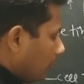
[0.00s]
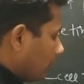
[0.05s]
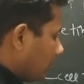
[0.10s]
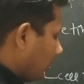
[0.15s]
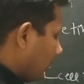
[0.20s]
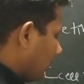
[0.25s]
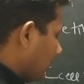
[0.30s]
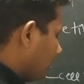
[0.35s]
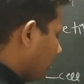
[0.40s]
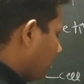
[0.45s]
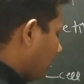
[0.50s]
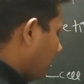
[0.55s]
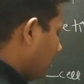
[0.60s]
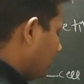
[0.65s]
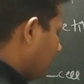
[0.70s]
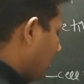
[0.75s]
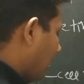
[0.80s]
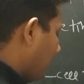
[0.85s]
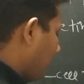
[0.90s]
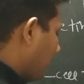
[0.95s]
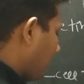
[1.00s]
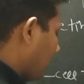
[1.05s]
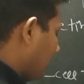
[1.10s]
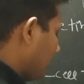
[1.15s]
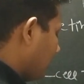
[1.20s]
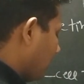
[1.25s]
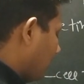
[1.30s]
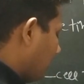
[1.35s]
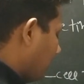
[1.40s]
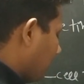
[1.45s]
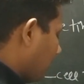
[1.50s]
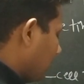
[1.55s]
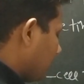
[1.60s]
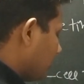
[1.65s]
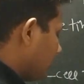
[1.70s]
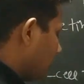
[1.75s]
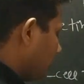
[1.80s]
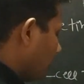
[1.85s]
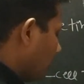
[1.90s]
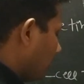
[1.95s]
पुट करेंगे तो यहाँ पर आ जाएगा हमारा
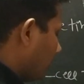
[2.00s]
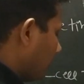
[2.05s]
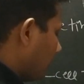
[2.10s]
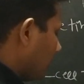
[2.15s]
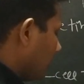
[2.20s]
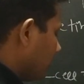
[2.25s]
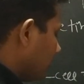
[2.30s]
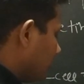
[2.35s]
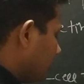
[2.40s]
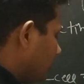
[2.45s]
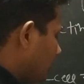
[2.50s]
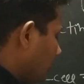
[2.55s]
जीरो पॉइंट